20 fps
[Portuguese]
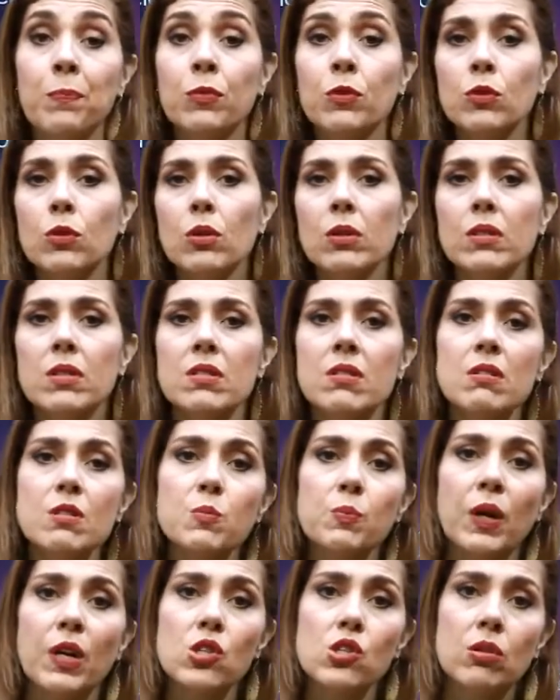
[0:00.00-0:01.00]
Todas as
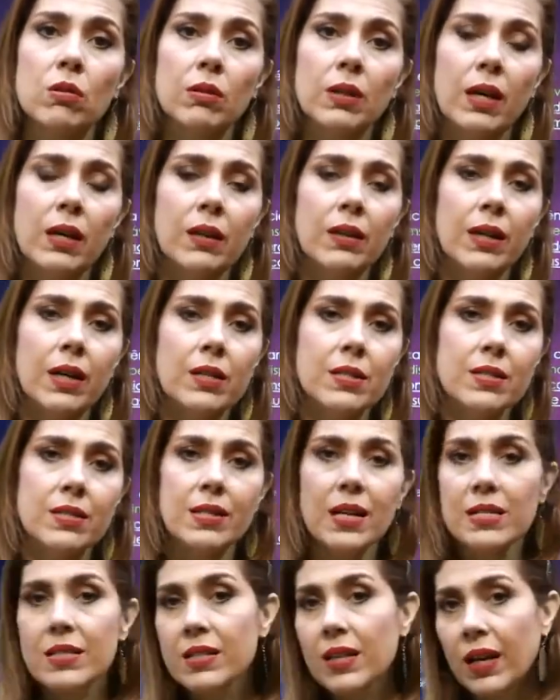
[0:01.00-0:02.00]
particularidades
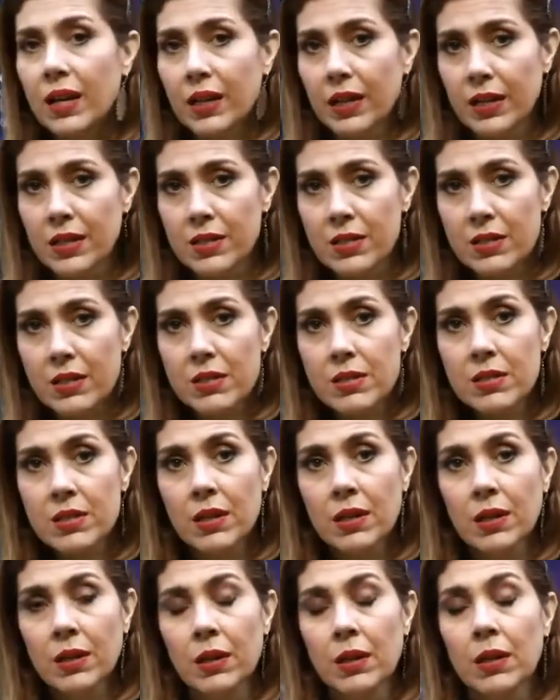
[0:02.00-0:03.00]
das carências
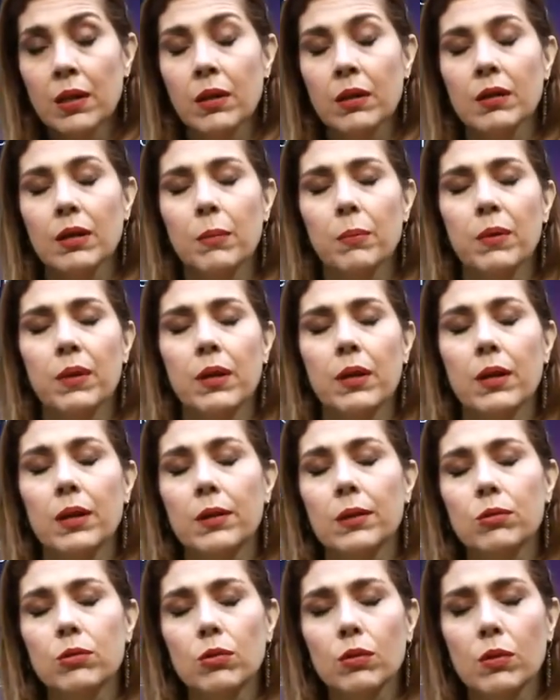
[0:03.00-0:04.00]
da,
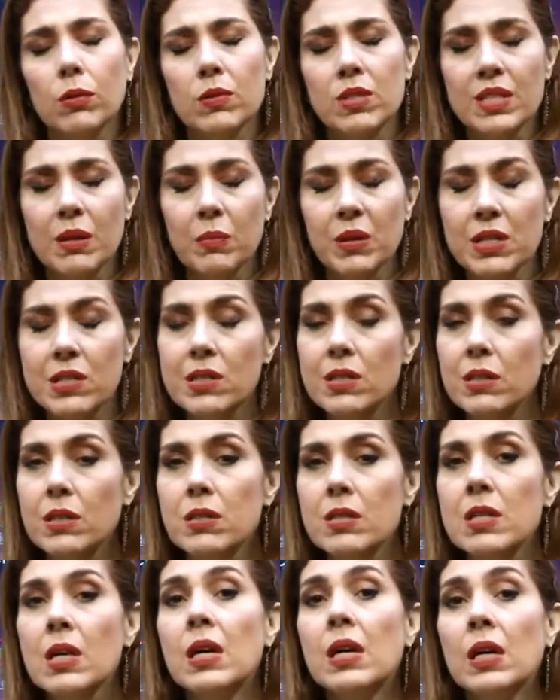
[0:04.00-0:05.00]
é, do,
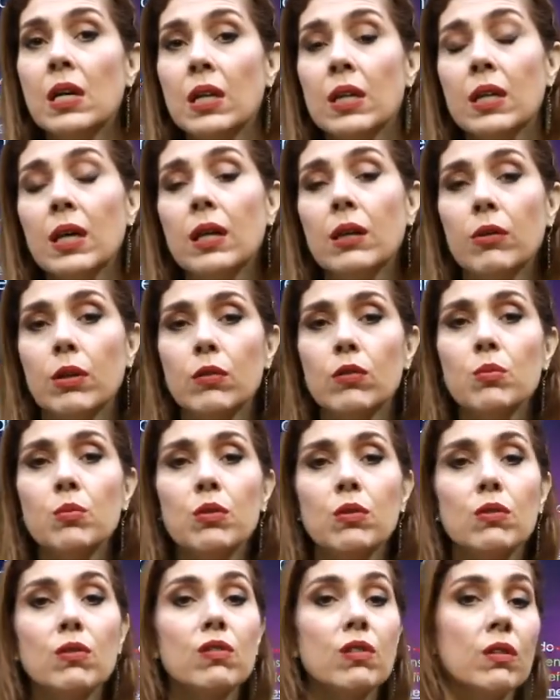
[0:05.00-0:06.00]
estabelecidas na Lei
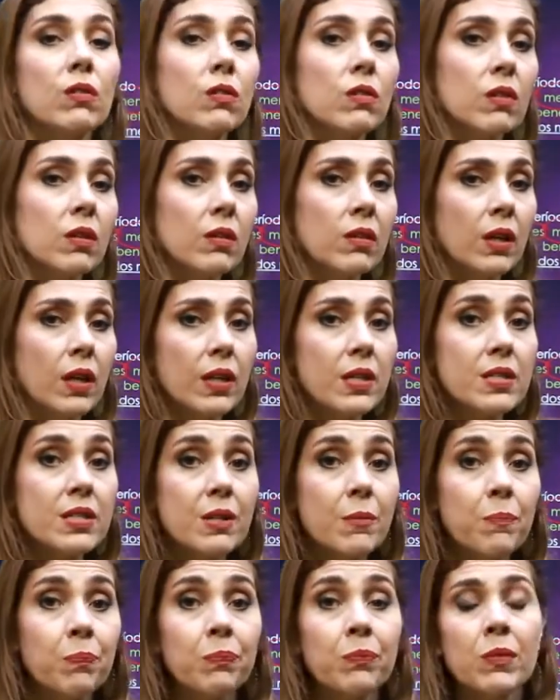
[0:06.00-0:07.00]

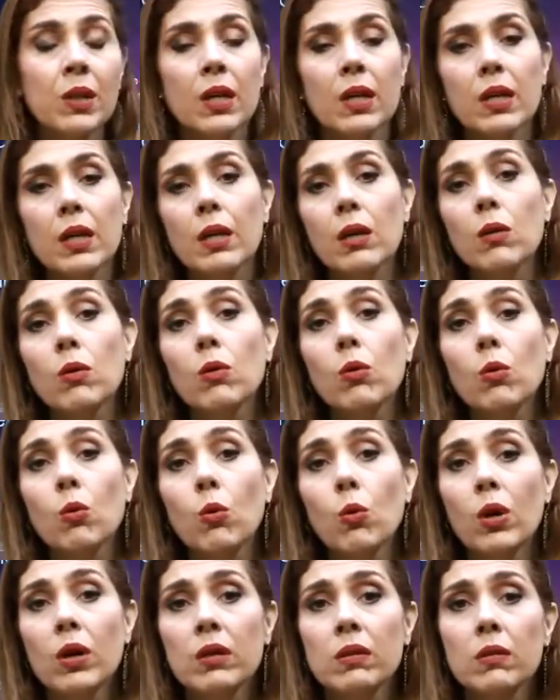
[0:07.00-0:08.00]
8.213 e
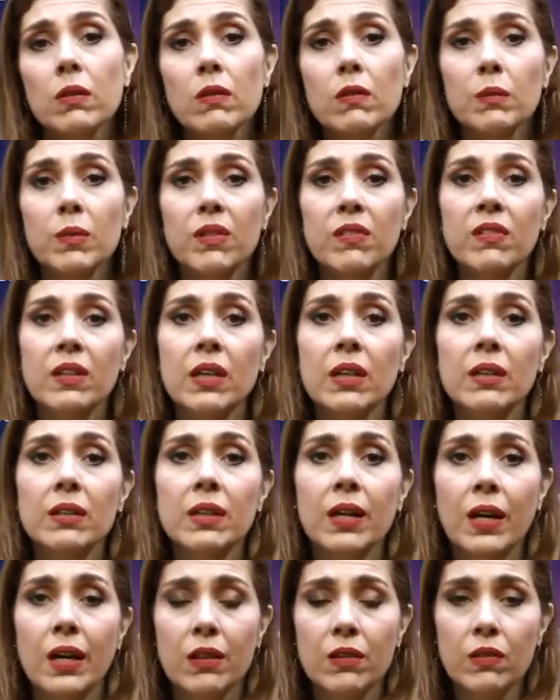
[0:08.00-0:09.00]
quantas
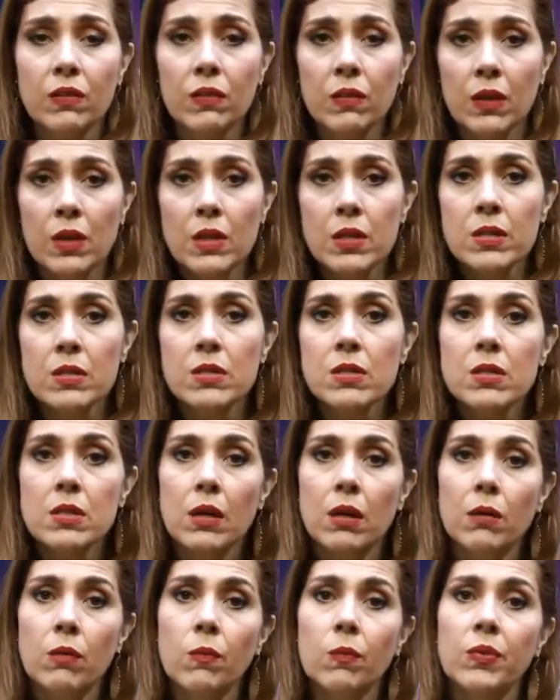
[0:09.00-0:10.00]
mensalidades
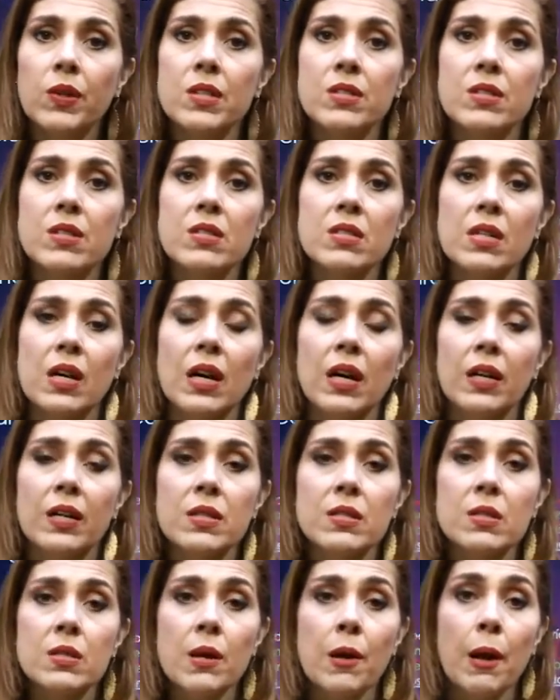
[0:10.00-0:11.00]
são
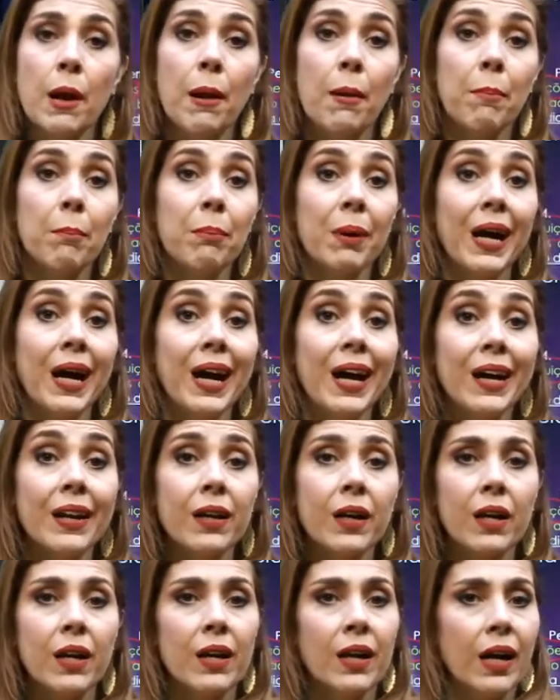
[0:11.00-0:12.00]
necessárias
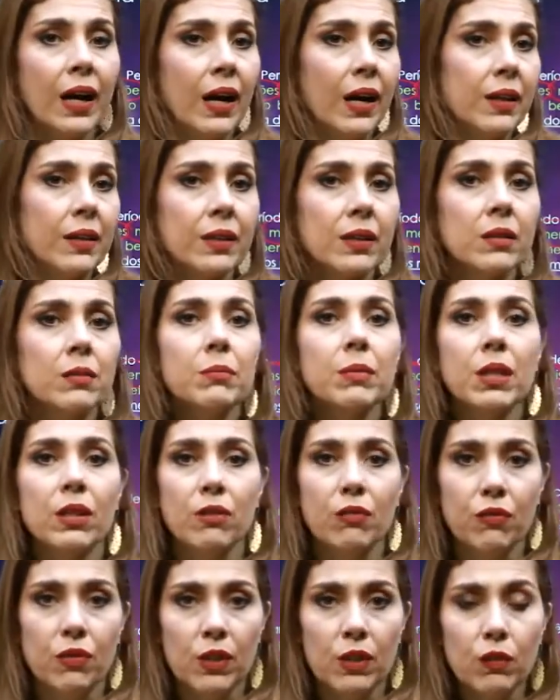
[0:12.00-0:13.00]
para cada
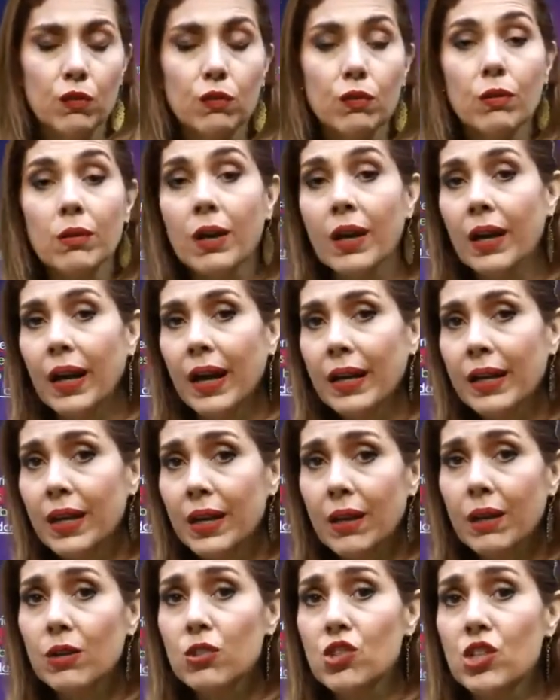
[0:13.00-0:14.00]
benefício
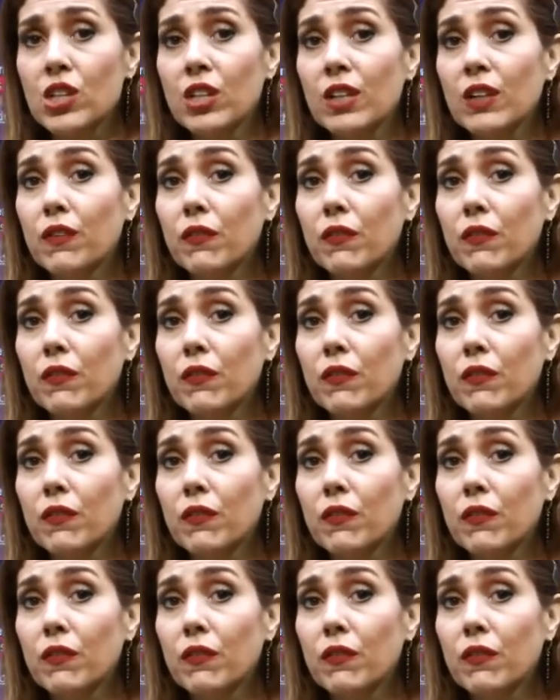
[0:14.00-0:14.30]
Aí, de que